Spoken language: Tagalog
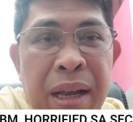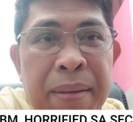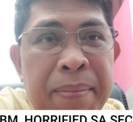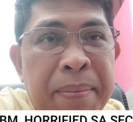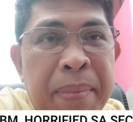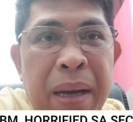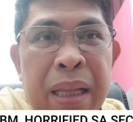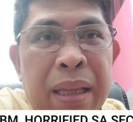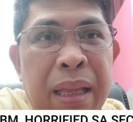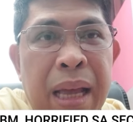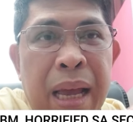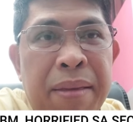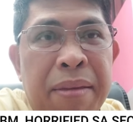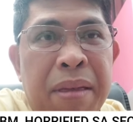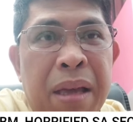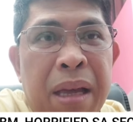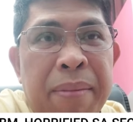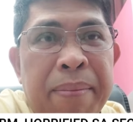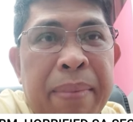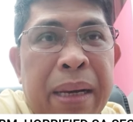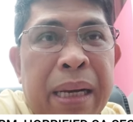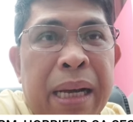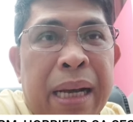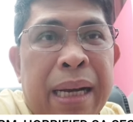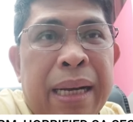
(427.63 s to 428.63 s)
But I think
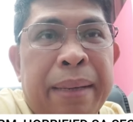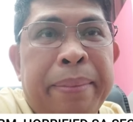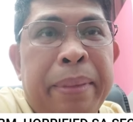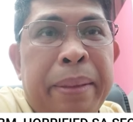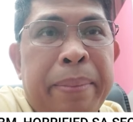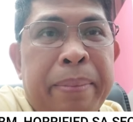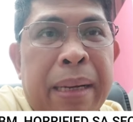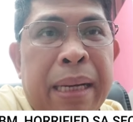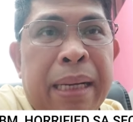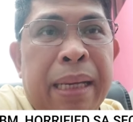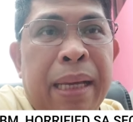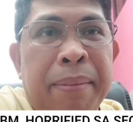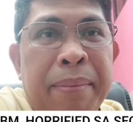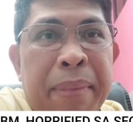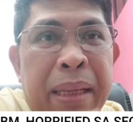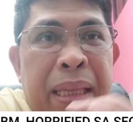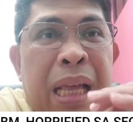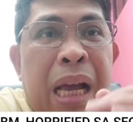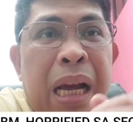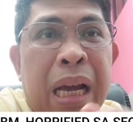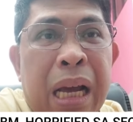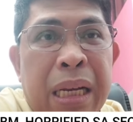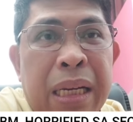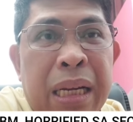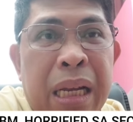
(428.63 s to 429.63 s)
mga kababayan,
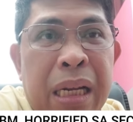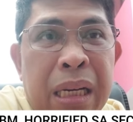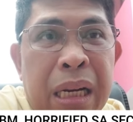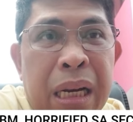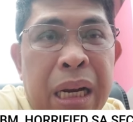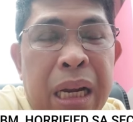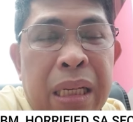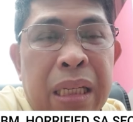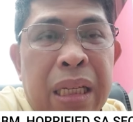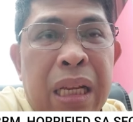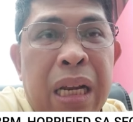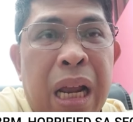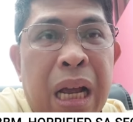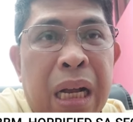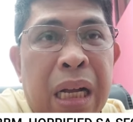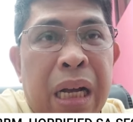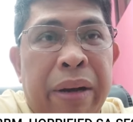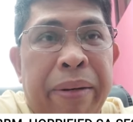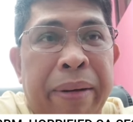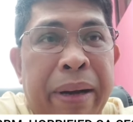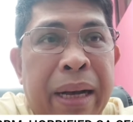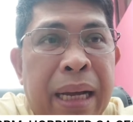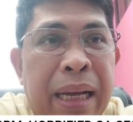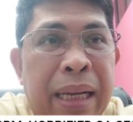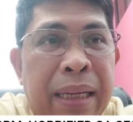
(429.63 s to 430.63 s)
matagal na nilang
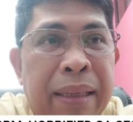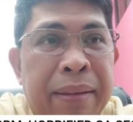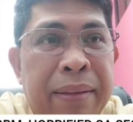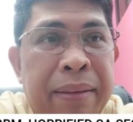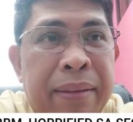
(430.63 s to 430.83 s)
ginagawa.